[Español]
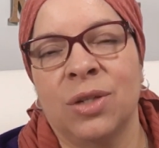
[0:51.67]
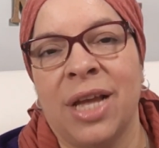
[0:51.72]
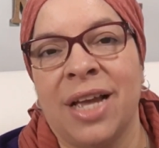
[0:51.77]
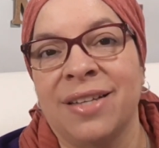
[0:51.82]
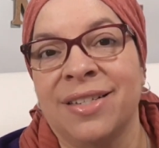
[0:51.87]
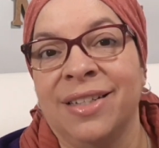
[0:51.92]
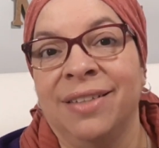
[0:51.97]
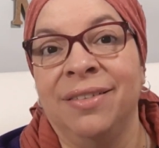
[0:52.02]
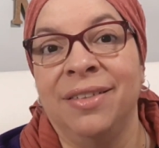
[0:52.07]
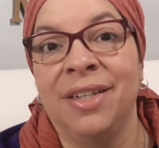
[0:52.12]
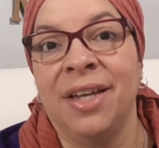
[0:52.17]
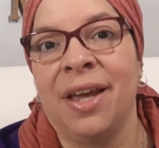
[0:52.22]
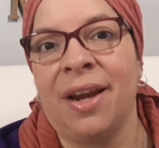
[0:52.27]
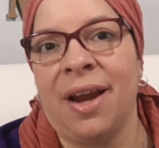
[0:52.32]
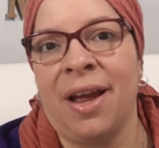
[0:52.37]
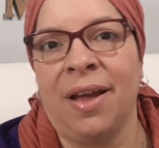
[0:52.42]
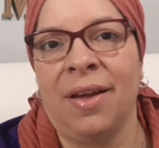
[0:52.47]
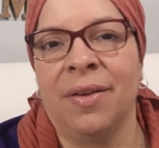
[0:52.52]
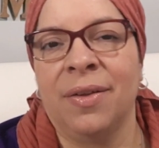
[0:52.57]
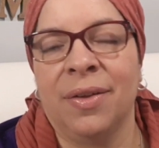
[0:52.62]

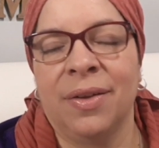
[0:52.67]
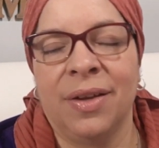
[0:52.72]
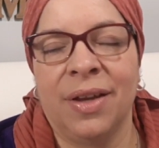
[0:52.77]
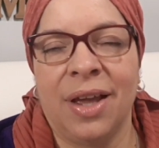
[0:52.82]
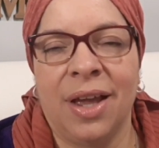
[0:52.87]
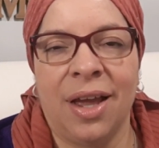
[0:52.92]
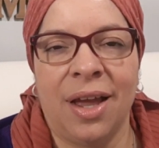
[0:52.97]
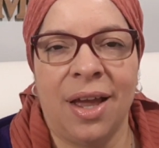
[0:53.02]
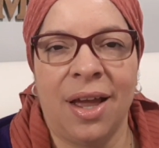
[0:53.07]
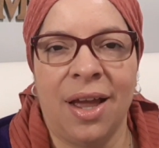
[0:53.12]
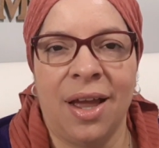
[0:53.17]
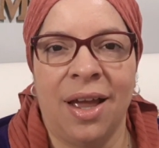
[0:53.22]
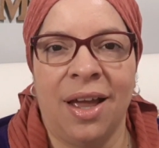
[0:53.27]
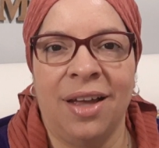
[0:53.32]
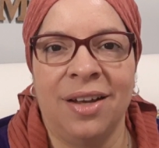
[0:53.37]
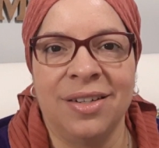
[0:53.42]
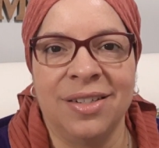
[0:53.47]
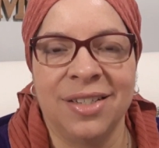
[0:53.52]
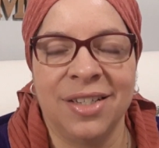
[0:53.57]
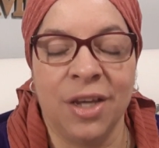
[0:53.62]
ascendiera
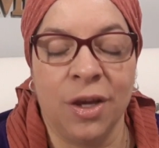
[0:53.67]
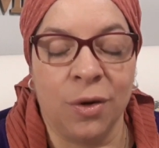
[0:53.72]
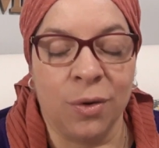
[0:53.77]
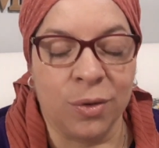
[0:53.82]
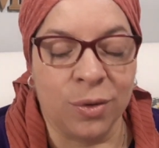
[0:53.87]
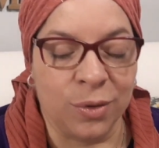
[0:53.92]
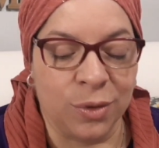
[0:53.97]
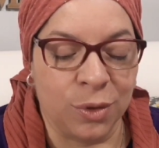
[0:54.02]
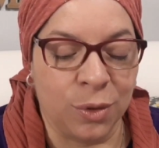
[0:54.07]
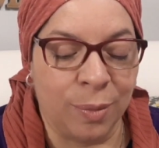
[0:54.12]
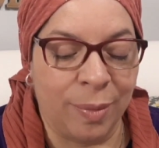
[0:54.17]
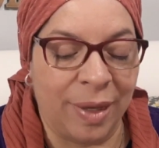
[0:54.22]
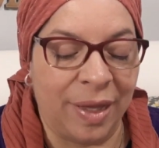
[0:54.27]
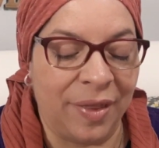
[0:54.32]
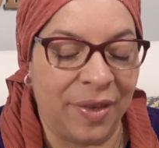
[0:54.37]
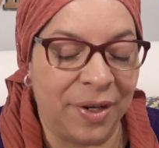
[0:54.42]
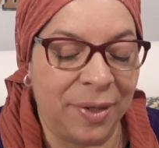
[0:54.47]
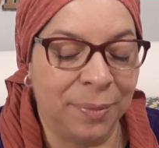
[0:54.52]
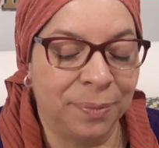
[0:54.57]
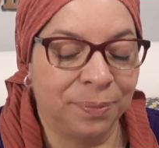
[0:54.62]
al cielo con su
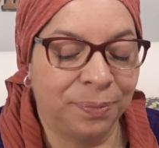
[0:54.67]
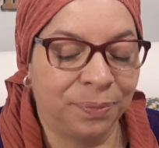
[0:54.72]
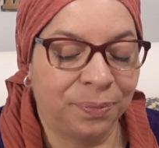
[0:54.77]
Padre.